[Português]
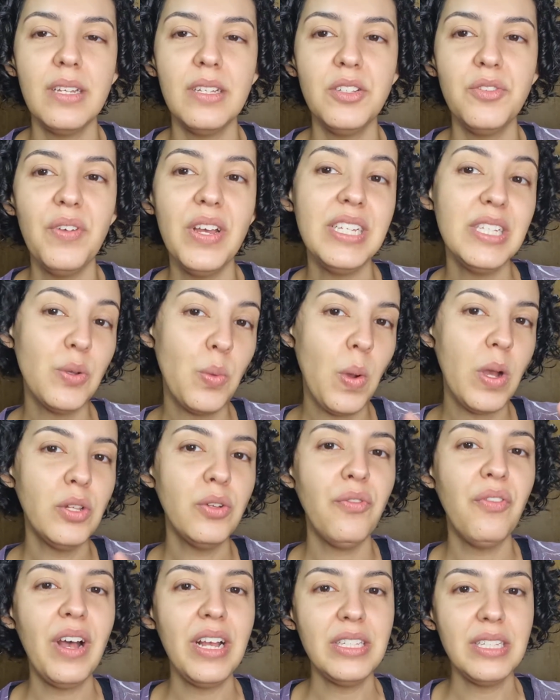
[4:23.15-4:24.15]
De vez em quando, eu
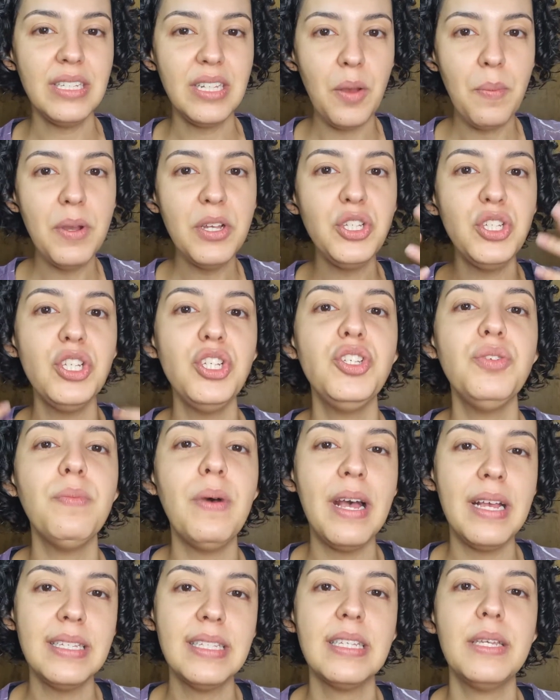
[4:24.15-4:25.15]
faço até uma sheet
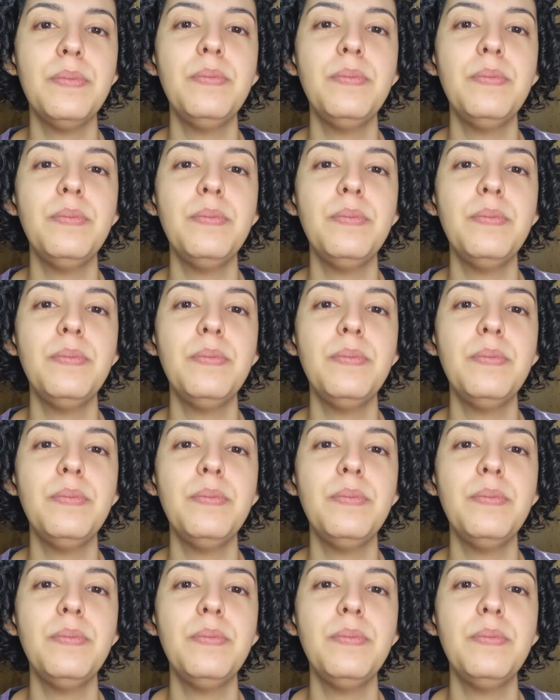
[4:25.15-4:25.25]
mask